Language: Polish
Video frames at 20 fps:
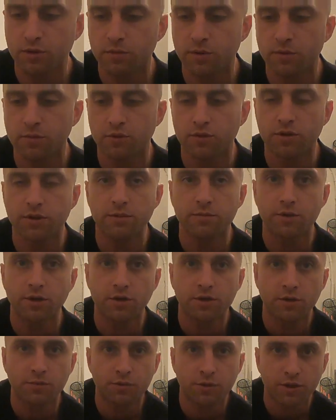sobie można
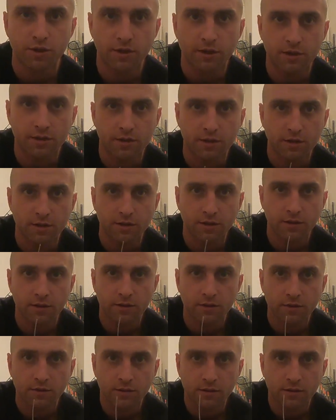mniejsze przynęty